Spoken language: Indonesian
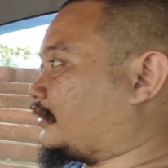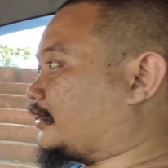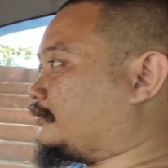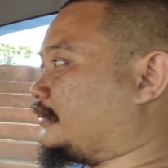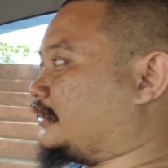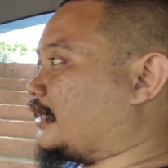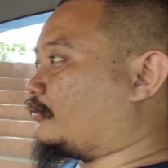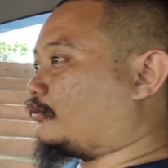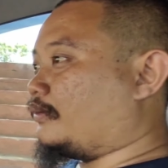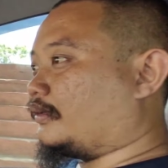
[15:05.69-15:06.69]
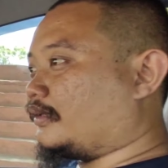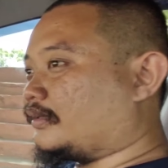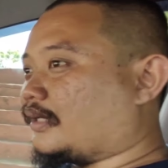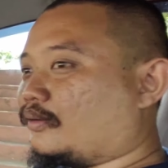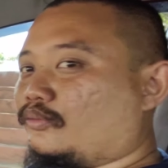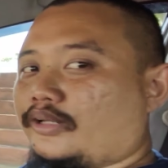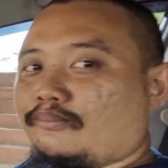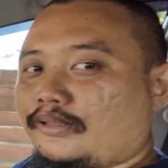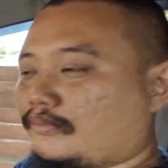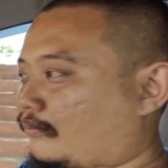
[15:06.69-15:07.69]
transmisinya automatic tahun
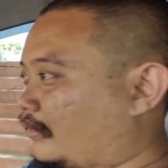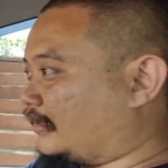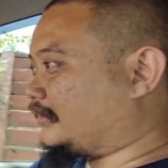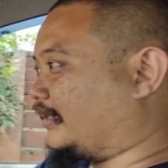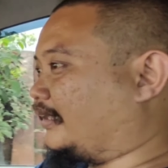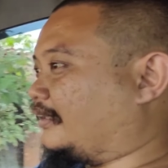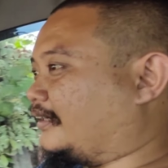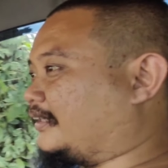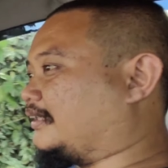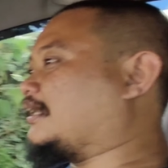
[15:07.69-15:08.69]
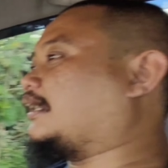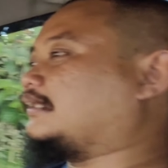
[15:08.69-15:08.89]
2015 ya nah, kita akan